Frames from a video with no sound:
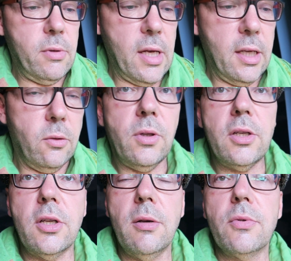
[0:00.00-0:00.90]
są takie
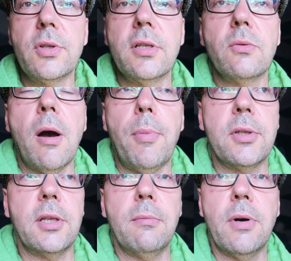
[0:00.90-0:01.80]
tutaj, że nie można
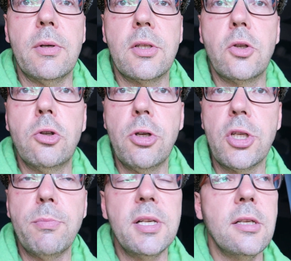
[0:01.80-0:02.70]
złapać. Takie małe
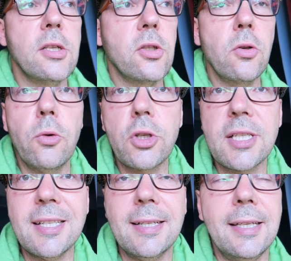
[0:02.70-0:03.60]
skurczyby,
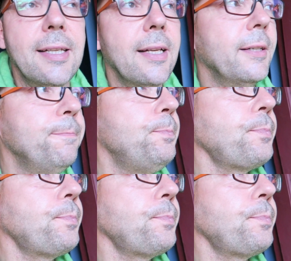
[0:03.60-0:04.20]
skurczysynki, nie?